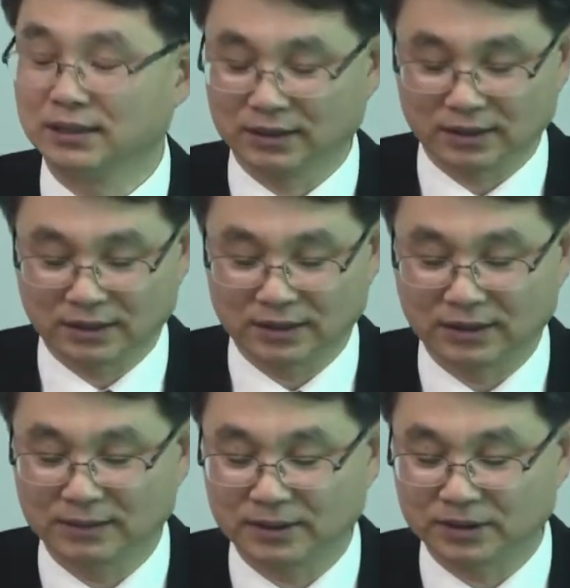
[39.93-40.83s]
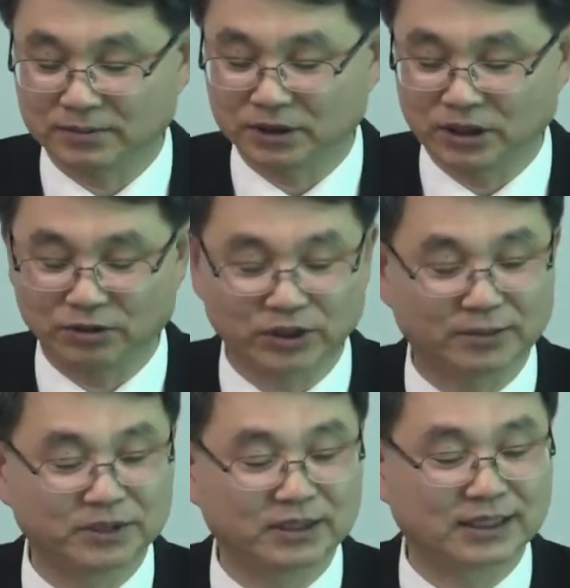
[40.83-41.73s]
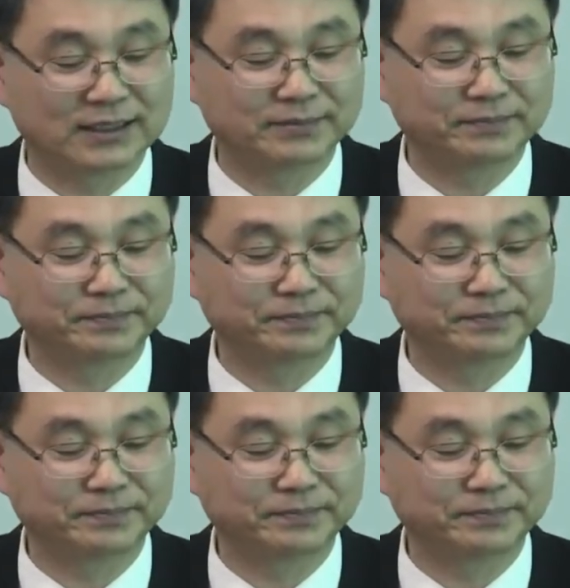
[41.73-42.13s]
어, 말씀을 드리고자 합니다.